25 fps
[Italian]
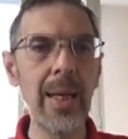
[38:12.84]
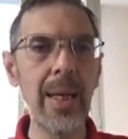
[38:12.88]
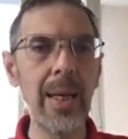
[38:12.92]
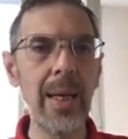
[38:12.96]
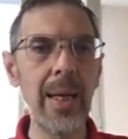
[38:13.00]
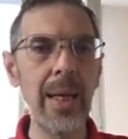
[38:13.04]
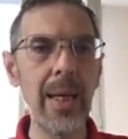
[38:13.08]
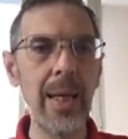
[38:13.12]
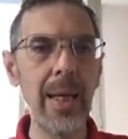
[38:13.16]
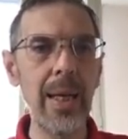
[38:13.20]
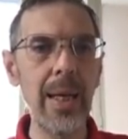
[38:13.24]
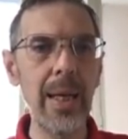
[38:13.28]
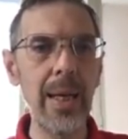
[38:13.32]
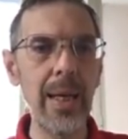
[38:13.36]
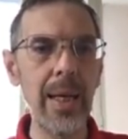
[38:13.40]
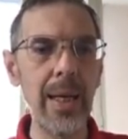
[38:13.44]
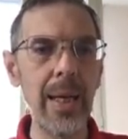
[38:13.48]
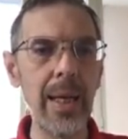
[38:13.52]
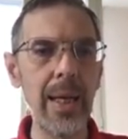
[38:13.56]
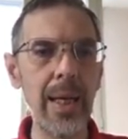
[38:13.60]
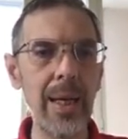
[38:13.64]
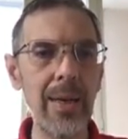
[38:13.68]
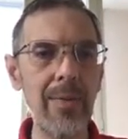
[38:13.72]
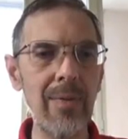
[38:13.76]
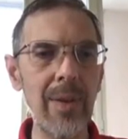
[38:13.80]

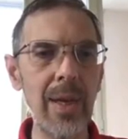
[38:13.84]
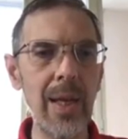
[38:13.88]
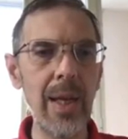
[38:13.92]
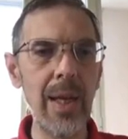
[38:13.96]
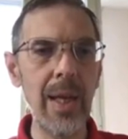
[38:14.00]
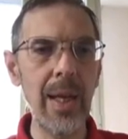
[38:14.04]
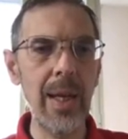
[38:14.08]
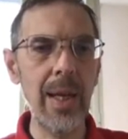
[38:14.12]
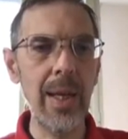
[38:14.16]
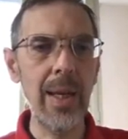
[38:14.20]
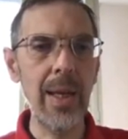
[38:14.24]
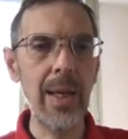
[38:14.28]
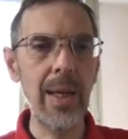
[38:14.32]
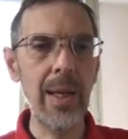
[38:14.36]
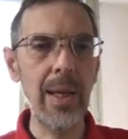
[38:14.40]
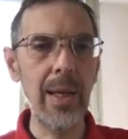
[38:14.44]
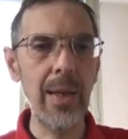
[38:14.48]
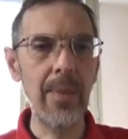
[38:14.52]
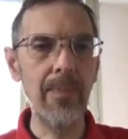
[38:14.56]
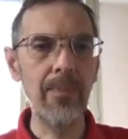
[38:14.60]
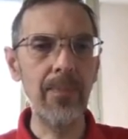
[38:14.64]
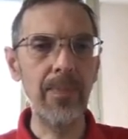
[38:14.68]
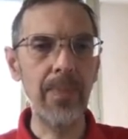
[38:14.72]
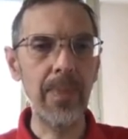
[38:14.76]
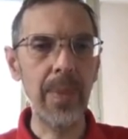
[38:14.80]
eh, che viene
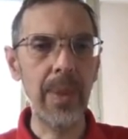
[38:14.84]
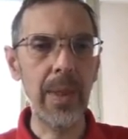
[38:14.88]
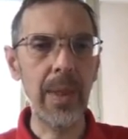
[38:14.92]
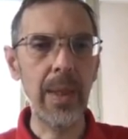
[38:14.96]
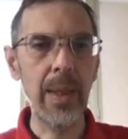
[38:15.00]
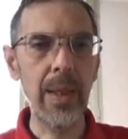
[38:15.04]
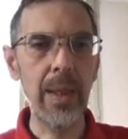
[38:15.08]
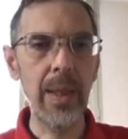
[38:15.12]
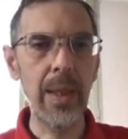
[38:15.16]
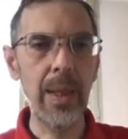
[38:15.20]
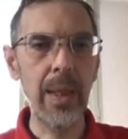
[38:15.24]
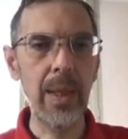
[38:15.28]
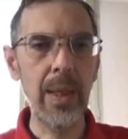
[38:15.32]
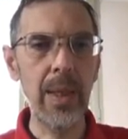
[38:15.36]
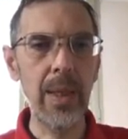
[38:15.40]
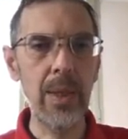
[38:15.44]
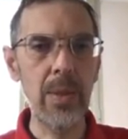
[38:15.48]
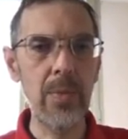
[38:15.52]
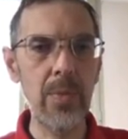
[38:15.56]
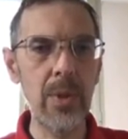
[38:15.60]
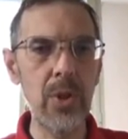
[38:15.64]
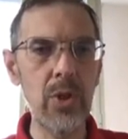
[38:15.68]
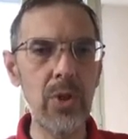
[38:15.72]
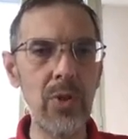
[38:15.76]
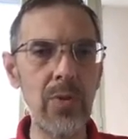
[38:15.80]
ehm, eh,
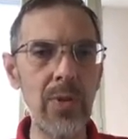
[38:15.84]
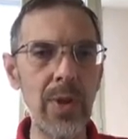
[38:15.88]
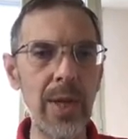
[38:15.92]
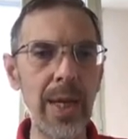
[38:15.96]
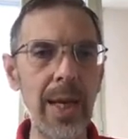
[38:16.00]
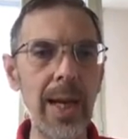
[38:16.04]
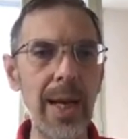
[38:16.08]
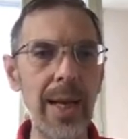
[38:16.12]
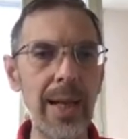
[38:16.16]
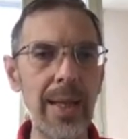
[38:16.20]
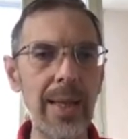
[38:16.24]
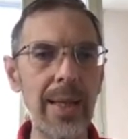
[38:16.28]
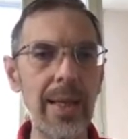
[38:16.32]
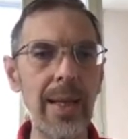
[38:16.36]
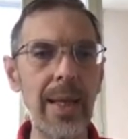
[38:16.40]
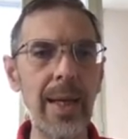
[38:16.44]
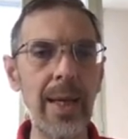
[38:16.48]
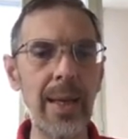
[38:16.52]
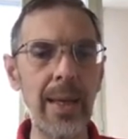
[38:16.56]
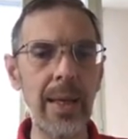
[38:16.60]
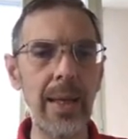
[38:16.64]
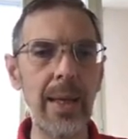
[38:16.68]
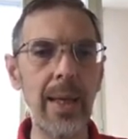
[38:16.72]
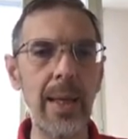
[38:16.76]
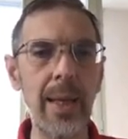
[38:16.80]
specificata,
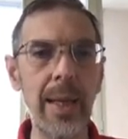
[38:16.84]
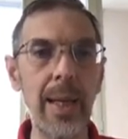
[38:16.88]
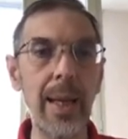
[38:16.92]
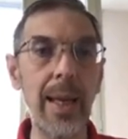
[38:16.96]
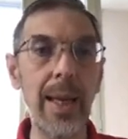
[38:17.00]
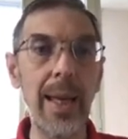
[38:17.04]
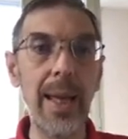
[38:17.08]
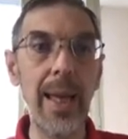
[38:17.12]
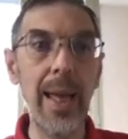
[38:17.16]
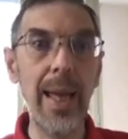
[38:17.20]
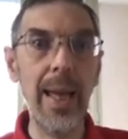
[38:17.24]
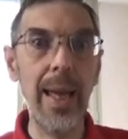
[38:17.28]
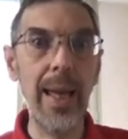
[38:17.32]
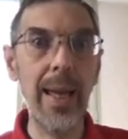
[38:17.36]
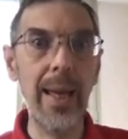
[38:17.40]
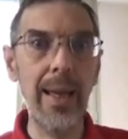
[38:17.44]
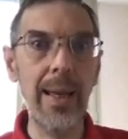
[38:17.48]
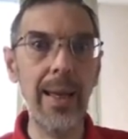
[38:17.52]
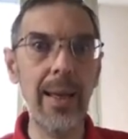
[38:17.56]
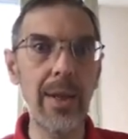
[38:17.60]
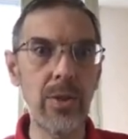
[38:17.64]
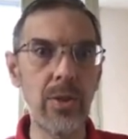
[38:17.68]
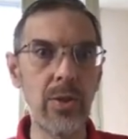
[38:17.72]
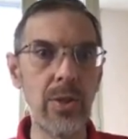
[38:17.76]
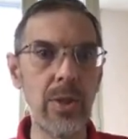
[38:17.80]
eh, che
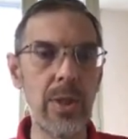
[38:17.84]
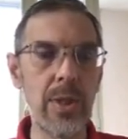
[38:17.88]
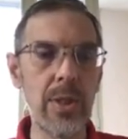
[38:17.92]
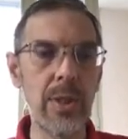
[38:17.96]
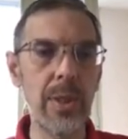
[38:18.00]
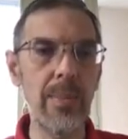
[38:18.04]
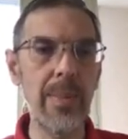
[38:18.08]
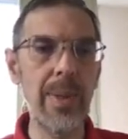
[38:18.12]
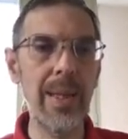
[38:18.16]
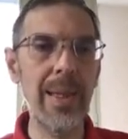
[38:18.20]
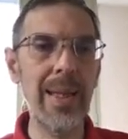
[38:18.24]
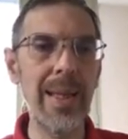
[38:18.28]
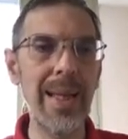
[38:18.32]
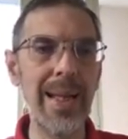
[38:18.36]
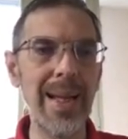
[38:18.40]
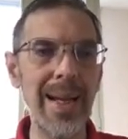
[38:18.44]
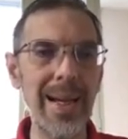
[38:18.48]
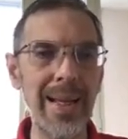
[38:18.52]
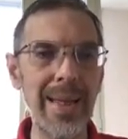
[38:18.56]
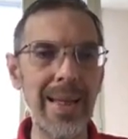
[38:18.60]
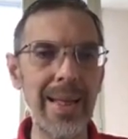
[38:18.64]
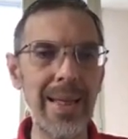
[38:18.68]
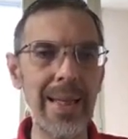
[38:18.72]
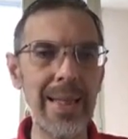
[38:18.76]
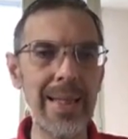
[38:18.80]
è sostanzialmente
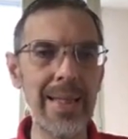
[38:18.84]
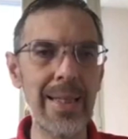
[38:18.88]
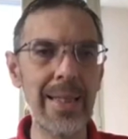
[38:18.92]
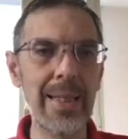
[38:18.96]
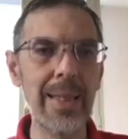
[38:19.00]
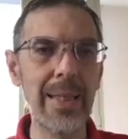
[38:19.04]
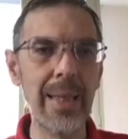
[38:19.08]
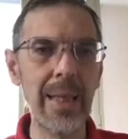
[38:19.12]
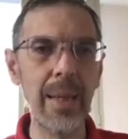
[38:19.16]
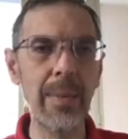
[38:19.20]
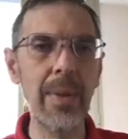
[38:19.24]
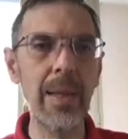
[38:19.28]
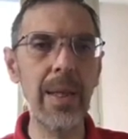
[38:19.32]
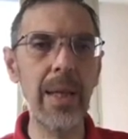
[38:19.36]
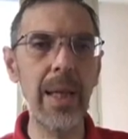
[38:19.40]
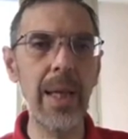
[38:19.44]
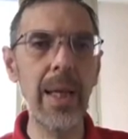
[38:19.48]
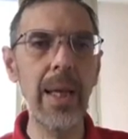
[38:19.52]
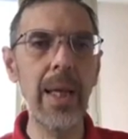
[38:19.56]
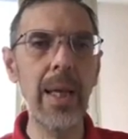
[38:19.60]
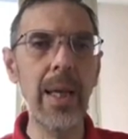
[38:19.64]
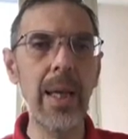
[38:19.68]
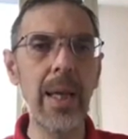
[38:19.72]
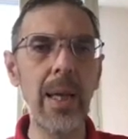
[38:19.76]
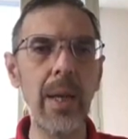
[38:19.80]
caratterizzata tramite
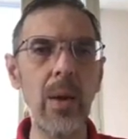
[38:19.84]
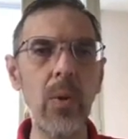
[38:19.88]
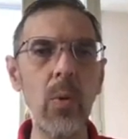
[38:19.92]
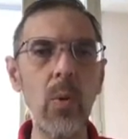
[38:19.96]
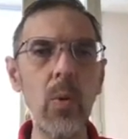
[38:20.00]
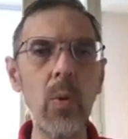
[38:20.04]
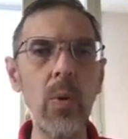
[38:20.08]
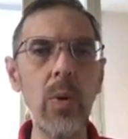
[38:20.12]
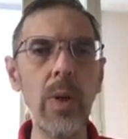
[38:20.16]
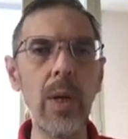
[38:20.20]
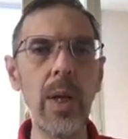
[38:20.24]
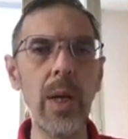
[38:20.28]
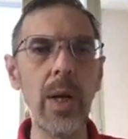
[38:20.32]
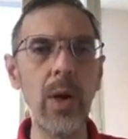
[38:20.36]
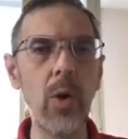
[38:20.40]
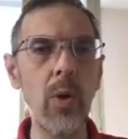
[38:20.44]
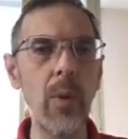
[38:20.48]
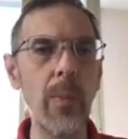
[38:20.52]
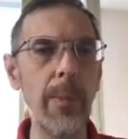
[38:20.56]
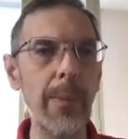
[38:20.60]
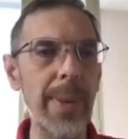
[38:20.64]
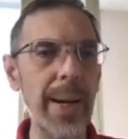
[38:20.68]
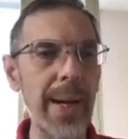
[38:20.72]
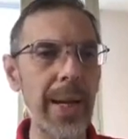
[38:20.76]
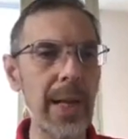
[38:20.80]
un
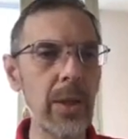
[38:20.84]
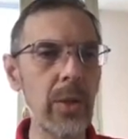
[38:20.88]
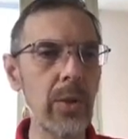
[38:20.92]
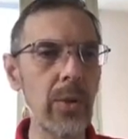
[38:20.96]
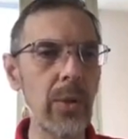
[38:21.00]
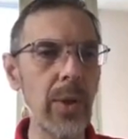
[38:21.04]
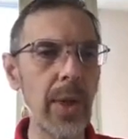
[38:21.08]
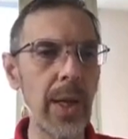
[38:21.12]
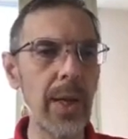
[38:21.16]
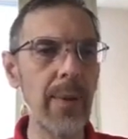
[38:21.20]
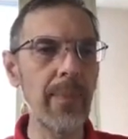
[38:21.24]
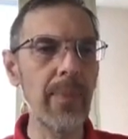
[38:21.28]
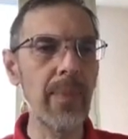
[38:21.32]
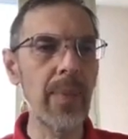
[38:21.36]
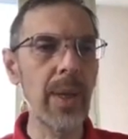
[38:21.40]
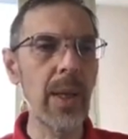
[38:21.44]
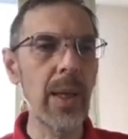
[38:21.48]
comparatore,